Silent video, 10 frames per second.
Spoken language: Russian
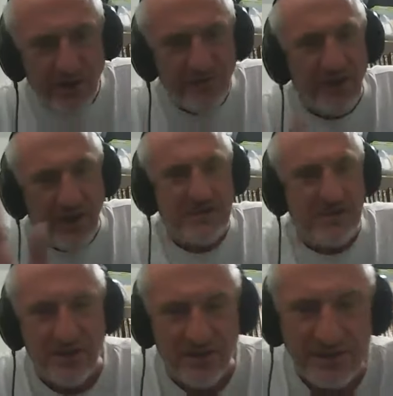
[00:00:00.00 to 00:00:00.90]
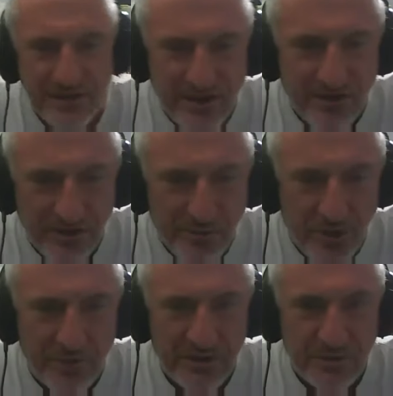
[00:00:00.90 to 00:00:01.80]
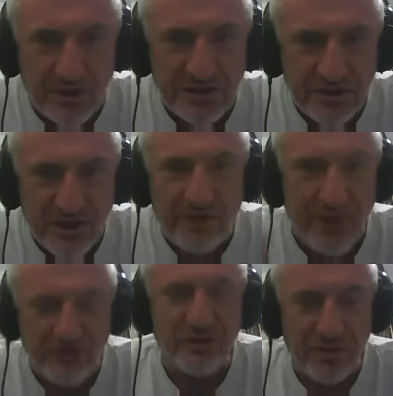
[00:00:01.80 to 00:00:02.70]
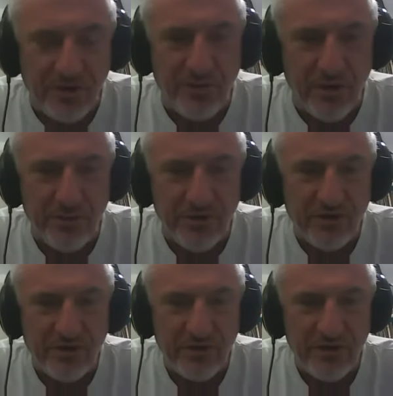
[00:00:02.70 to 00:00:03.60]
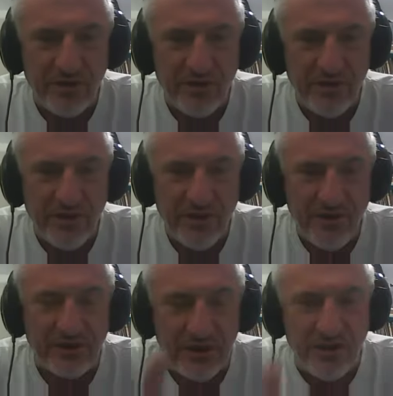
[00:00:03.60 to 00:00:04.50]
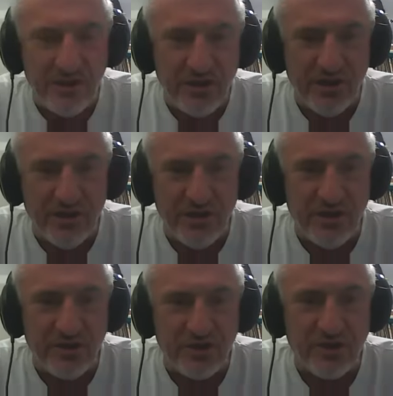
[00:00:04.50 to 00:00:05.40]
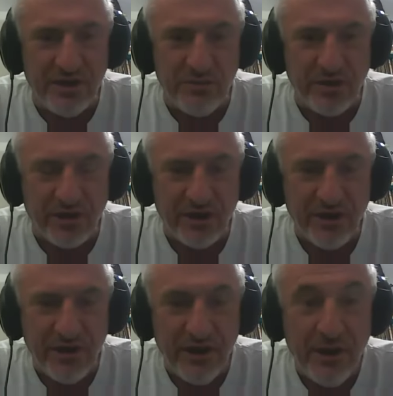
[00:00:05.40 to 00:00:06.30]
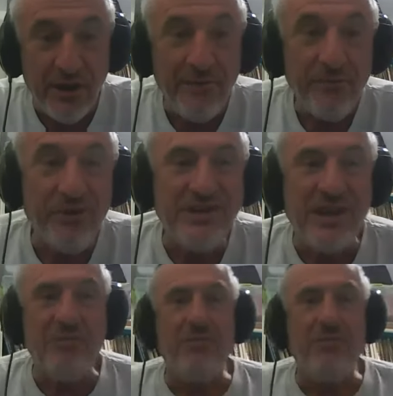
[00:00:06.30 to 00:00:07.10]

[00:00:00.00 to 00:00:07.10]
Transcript: Если я тебе сказал запомнишь, Бог сказал, значит ты запомнишь. Это не, не, не шухры-мухры. Но тем не